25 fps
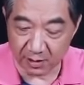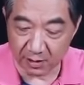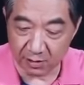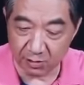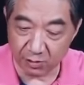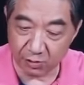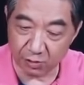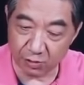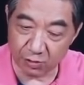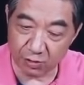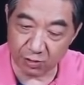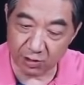
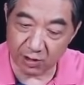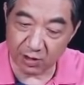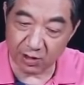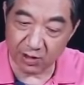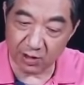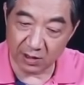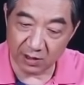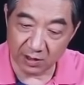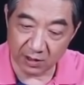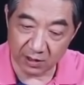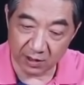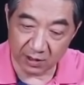就是
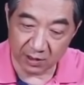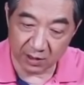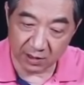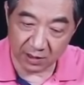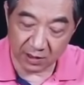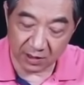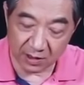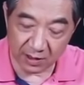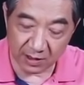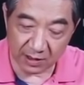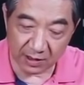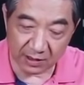说，
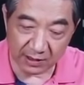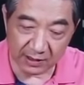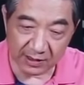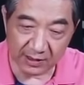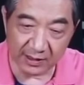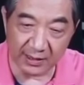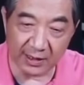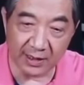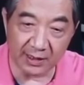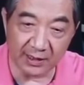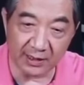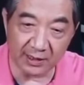这个
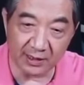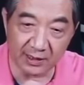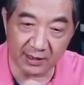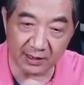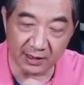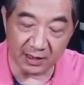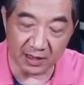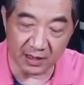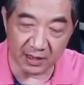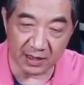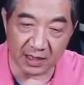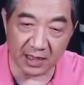潜
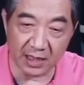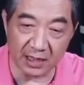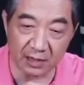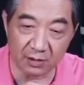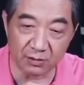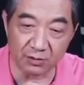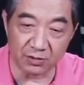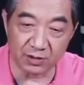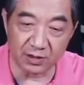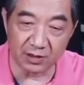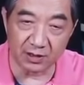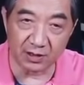艇的柴
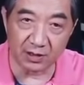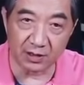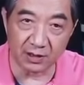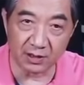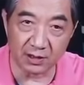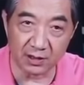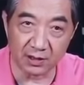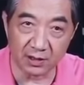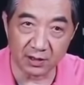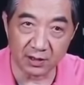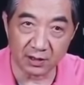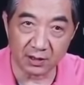油机，
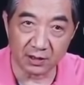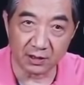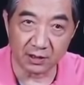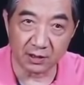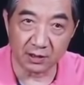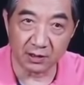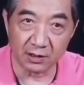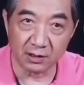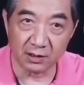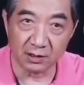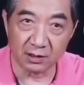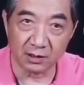
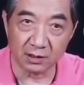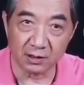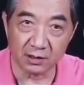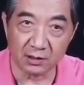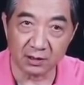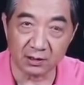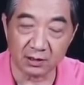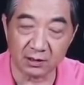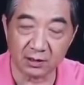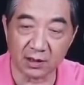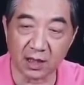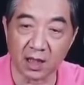
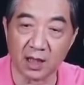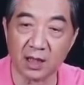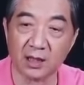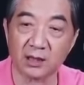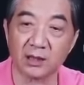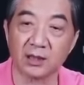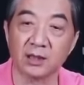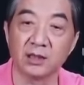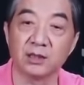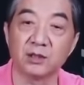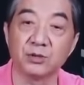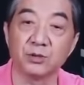它
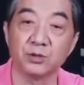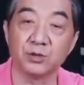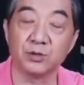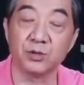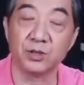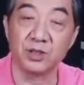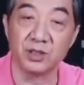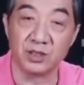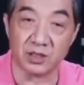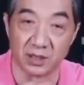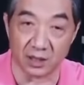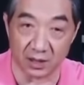能够
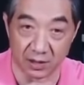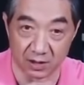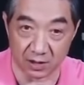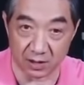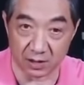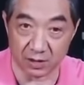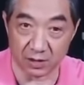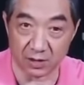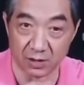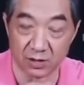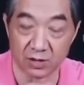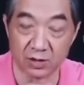运
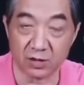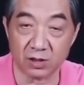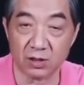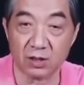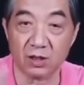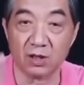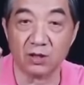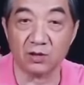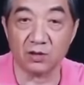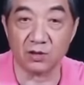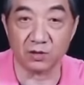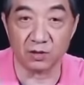行是
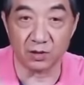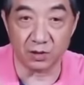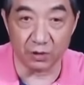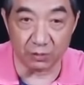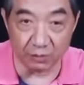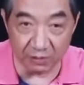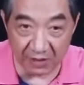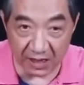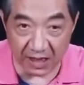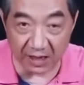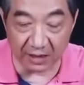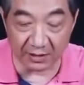靠
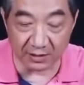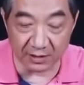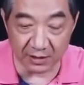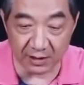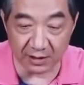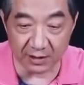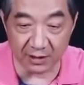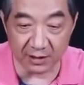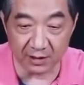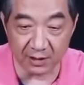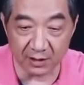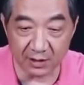有氧
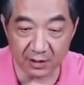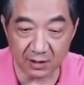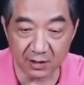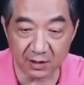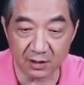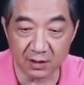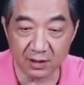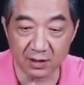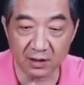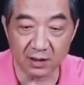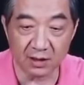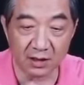气，
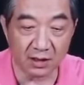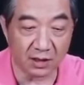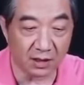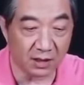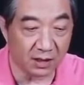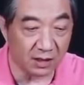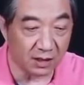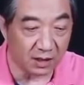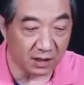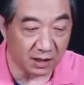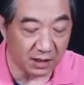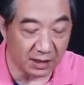
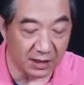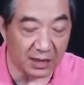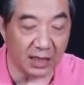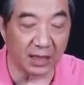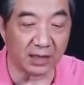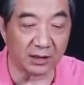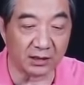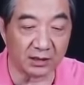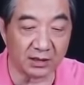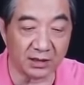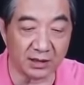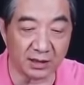
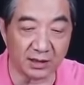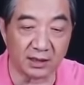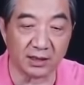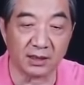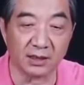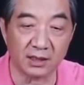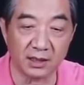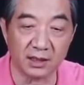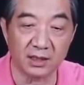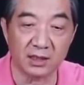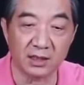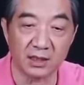氧气。
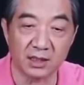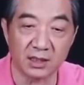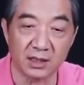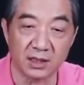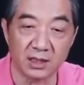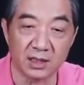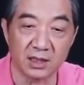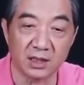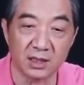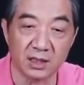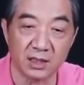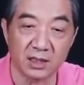
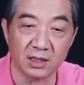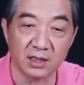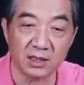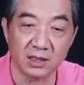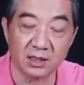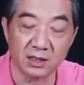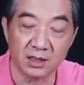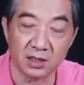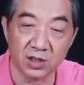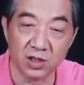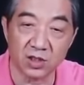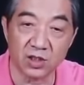
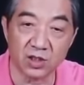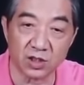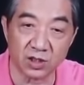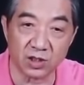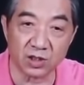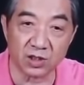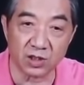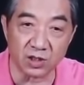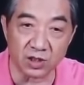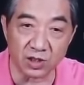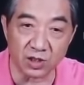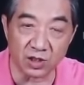
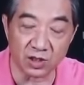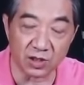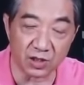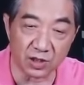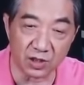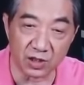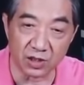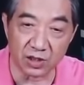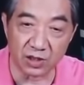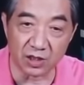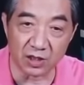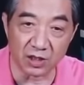是
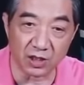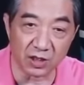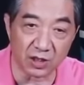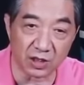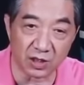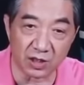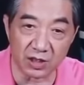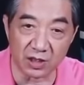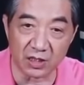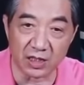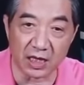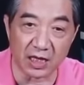
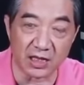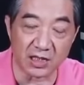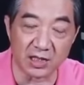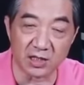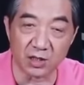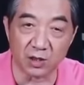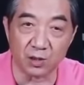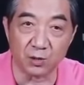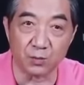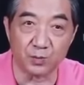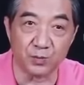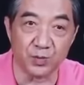燃
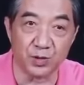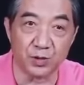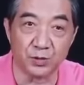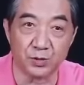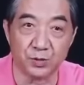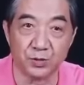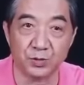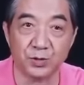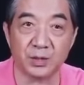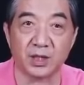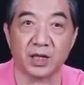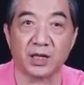烧必
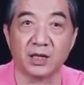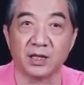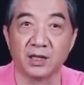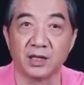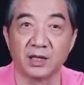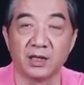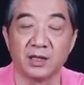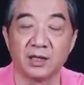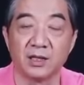须的。